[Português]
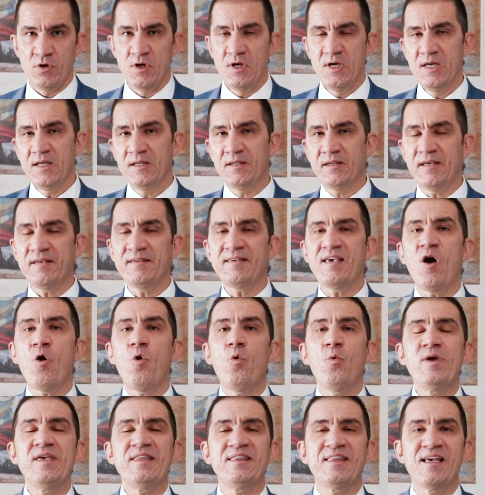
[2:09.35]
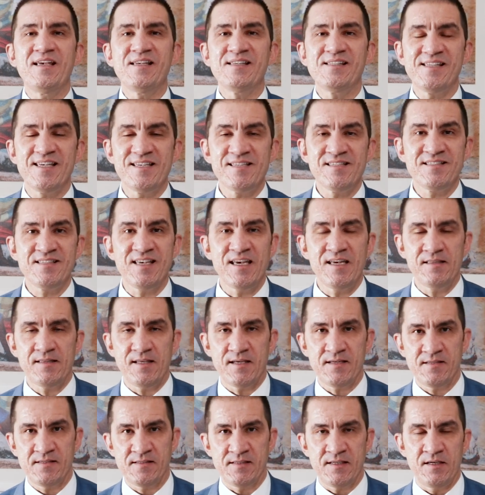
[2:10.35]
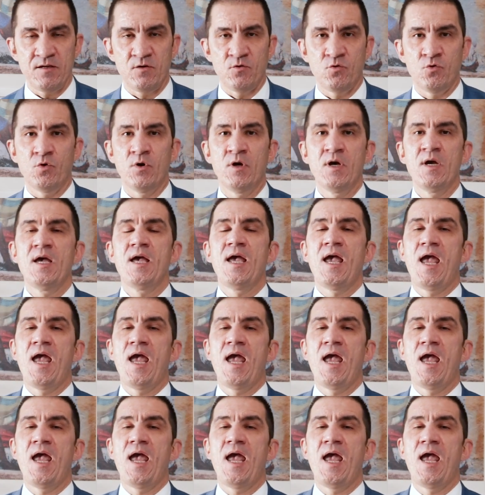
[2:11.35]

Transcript: O que, que é o item 65?